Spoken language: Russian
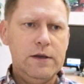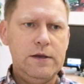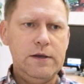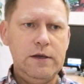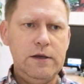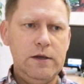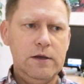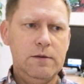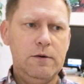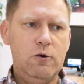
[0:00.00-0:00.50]

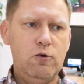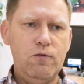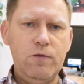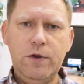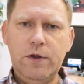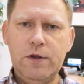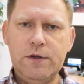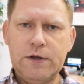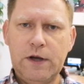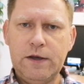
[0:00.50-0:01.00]
и
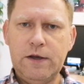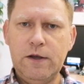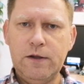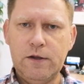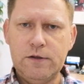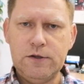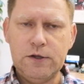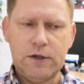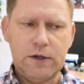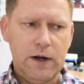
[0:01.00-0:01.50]
увидеть
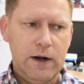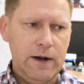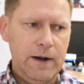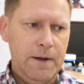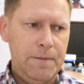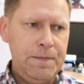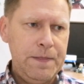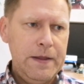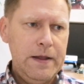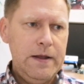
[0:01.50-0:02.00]
какие-то
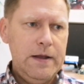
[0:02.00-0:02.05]
детали.